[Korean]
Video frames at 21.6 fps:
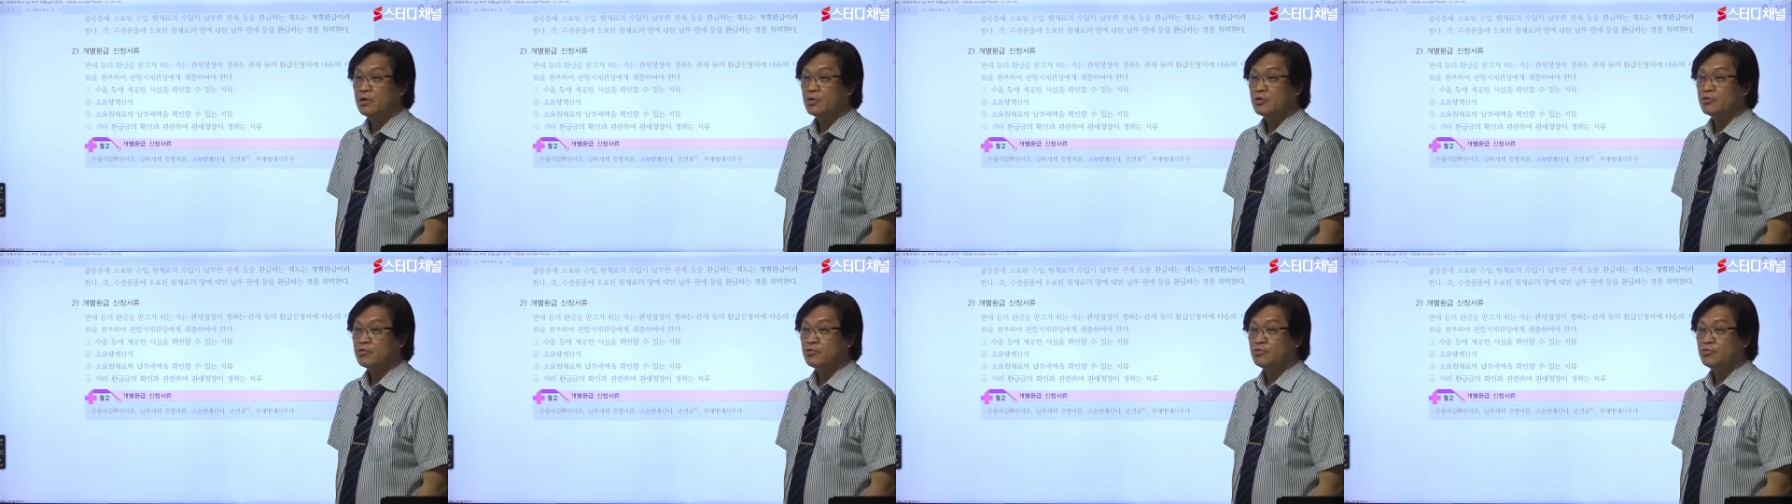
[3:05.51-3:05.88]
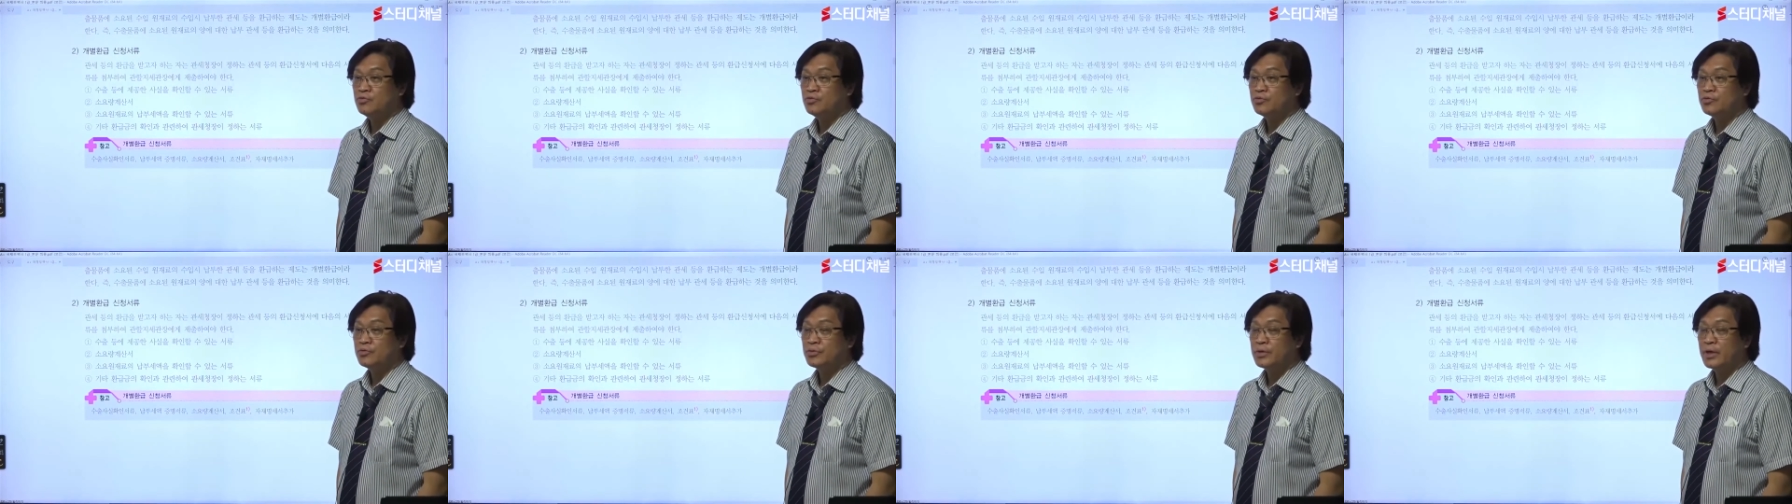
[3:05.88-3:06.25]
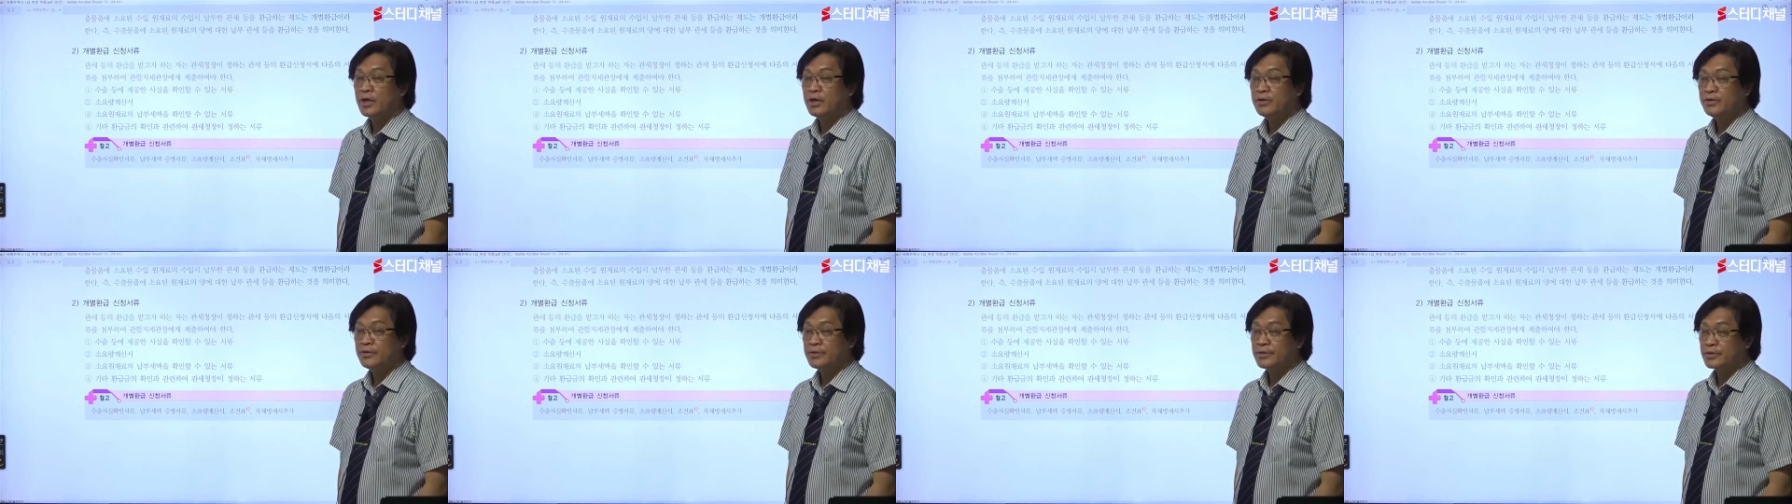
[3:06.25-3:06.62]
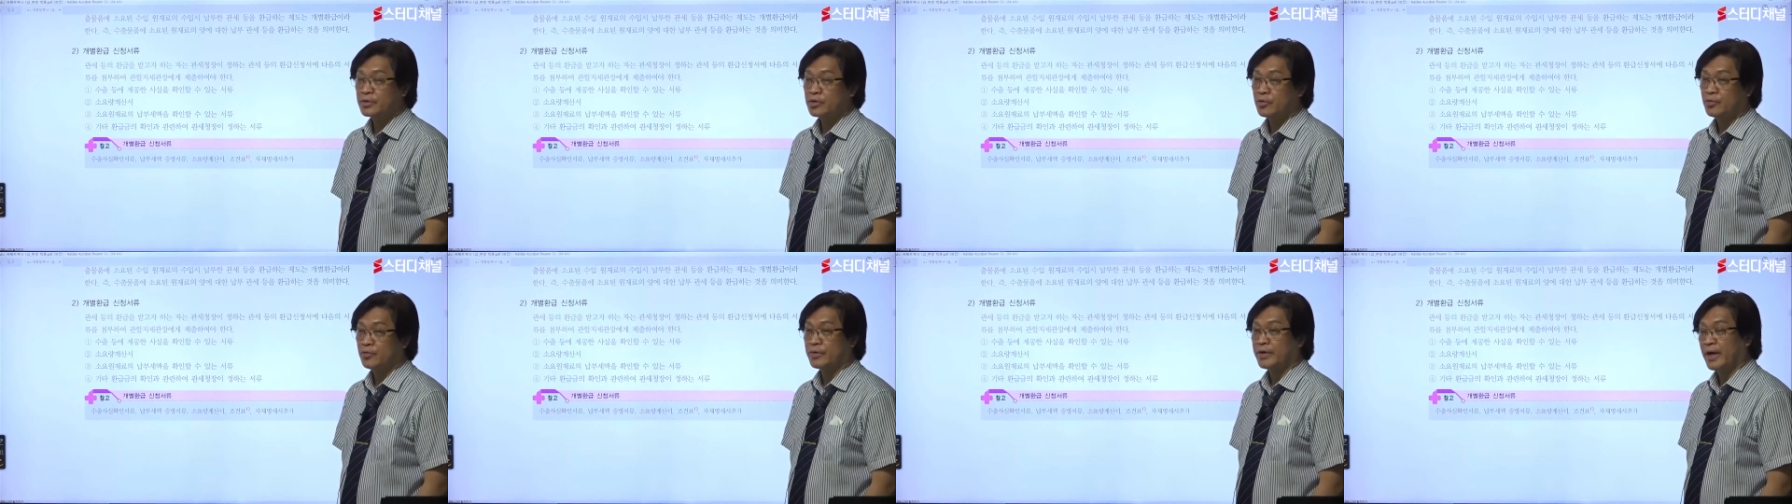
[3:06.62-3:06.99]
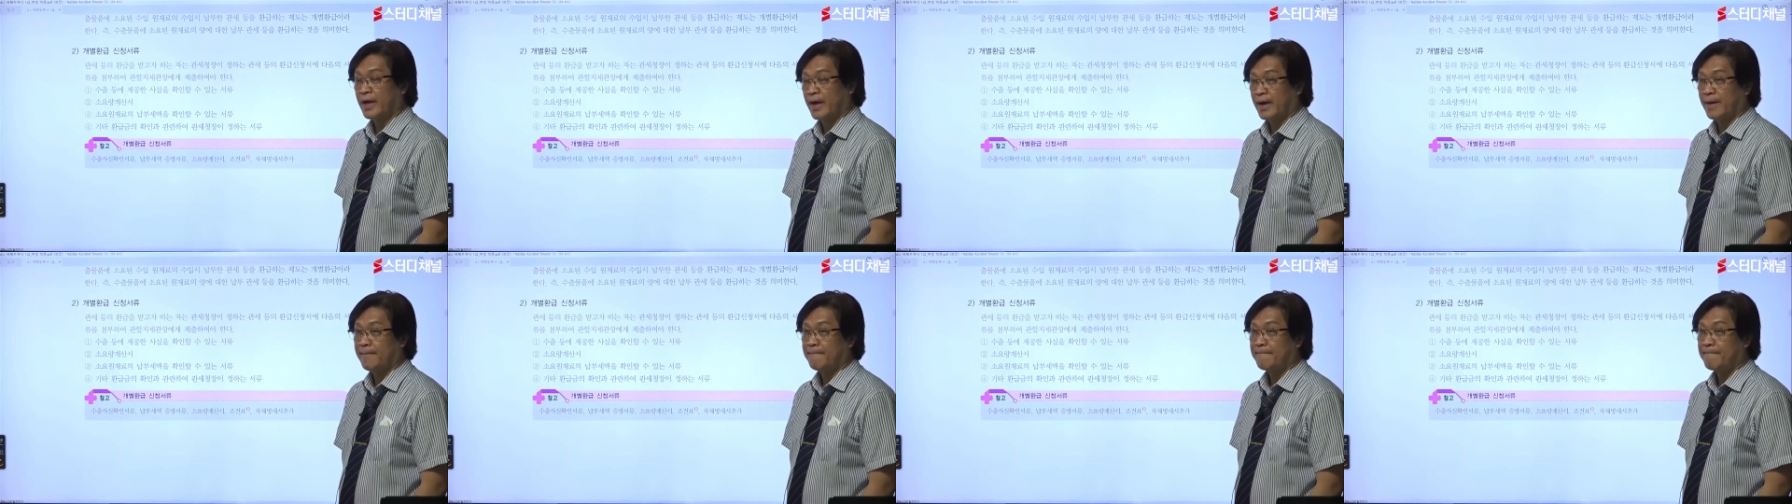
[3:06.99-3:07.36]
수출을 했을
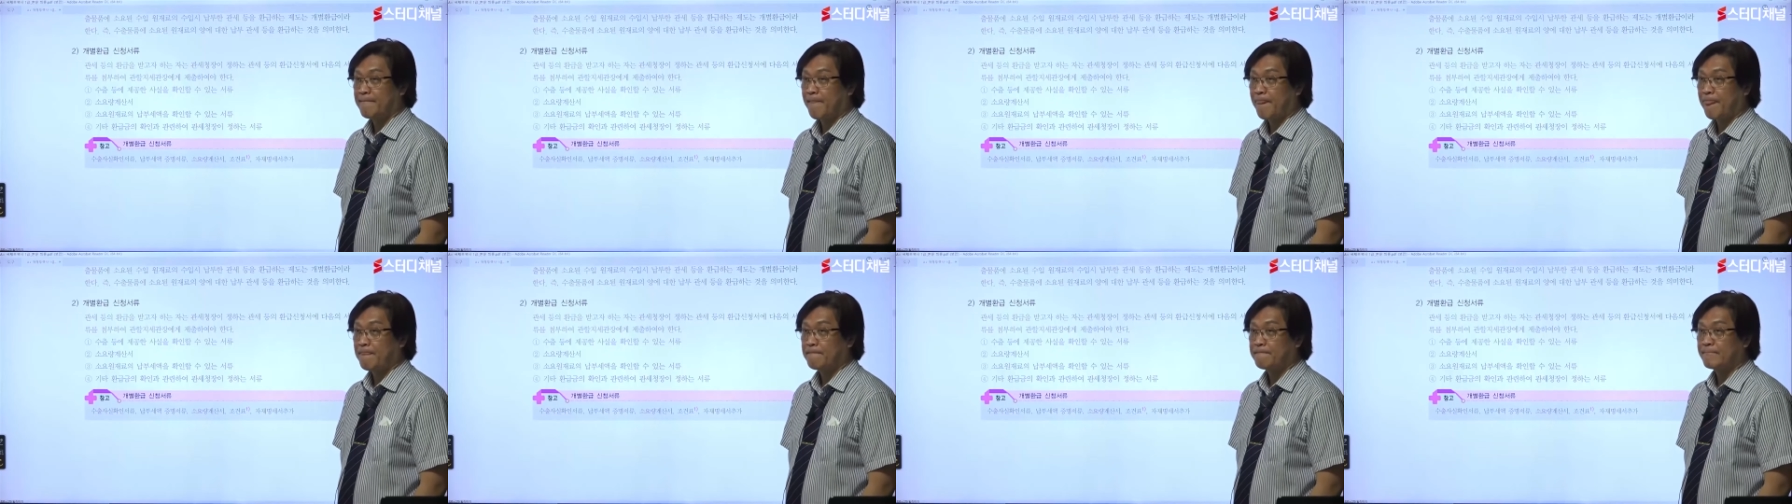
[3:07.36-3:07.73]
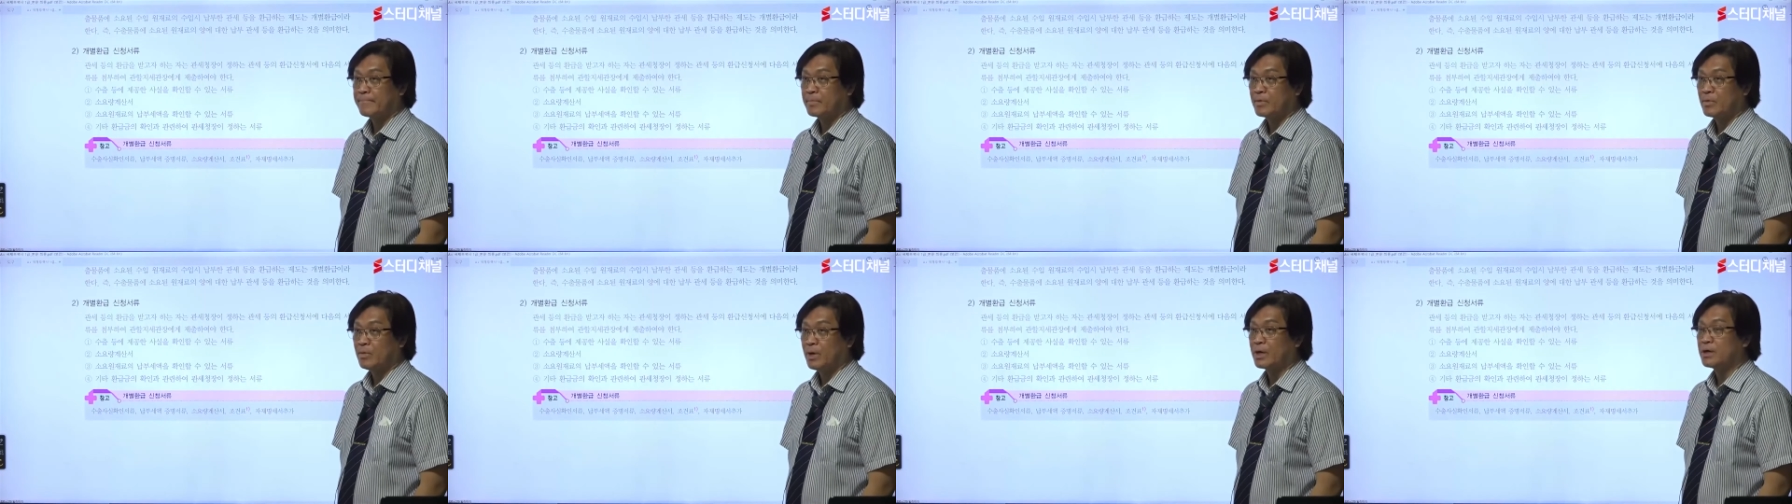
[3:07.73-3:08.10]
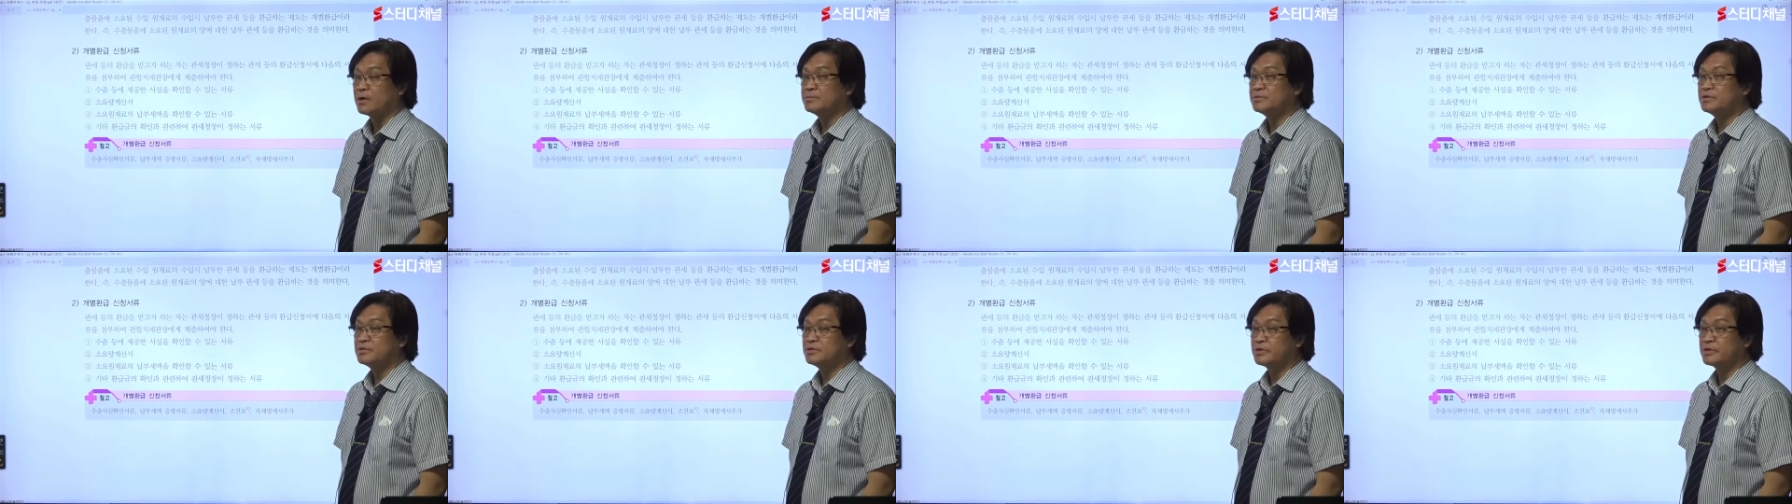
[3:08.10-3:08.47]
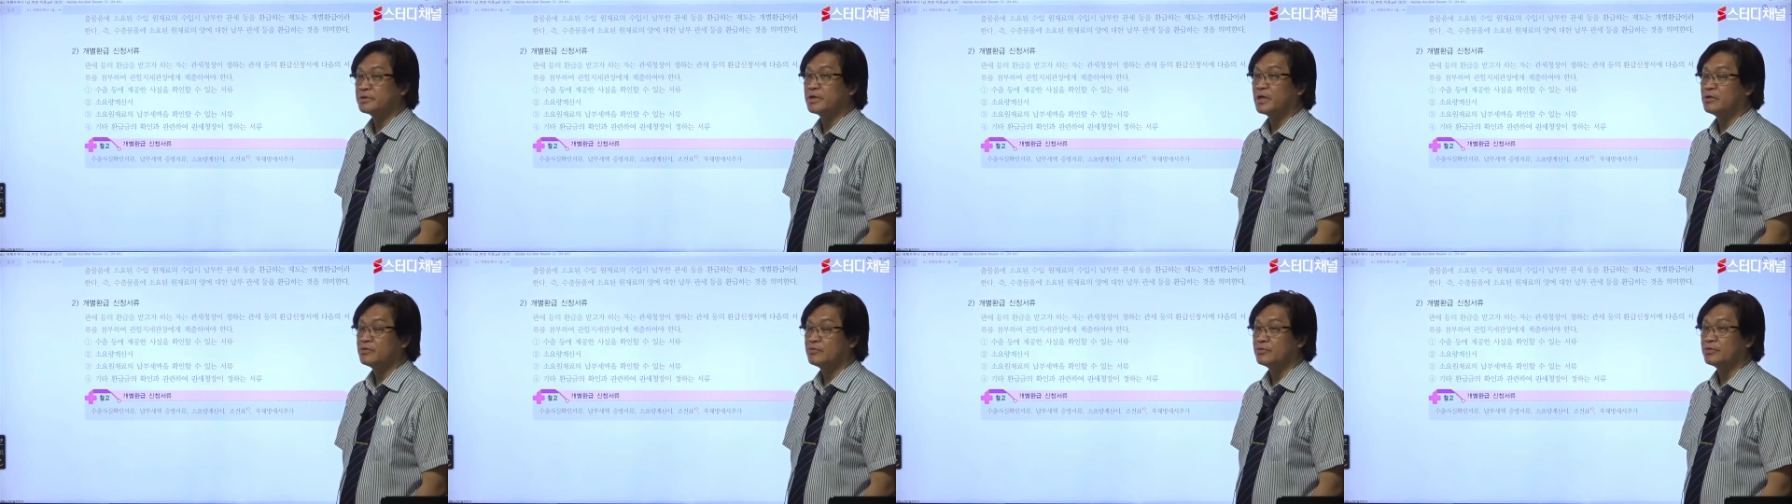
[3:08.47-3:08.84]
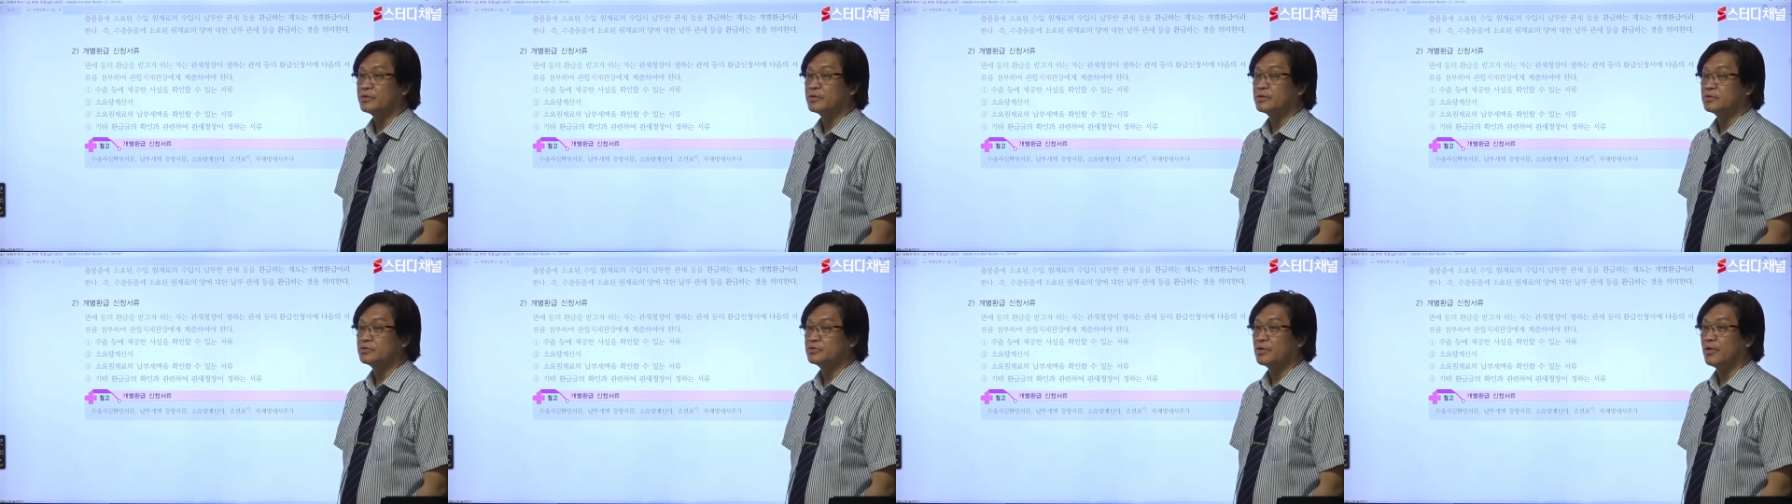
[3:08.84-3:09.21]
경우에 환급 신청을 할 수
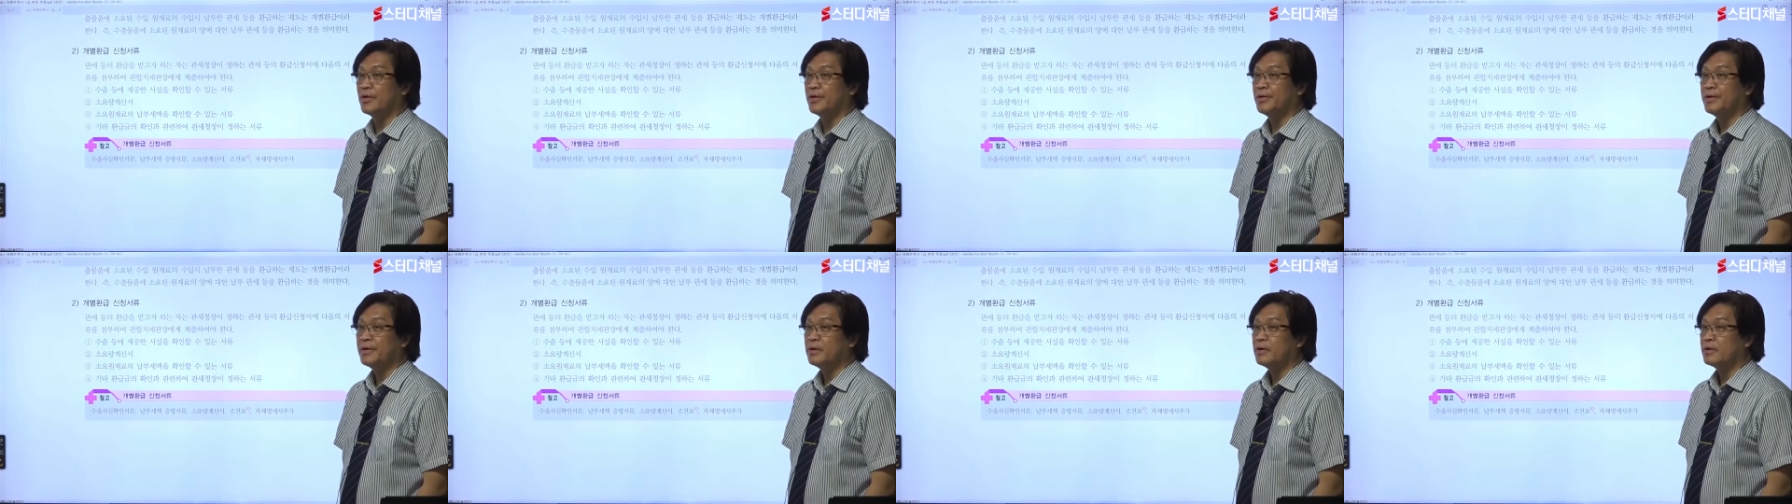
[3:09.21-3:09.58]
있는 거죠.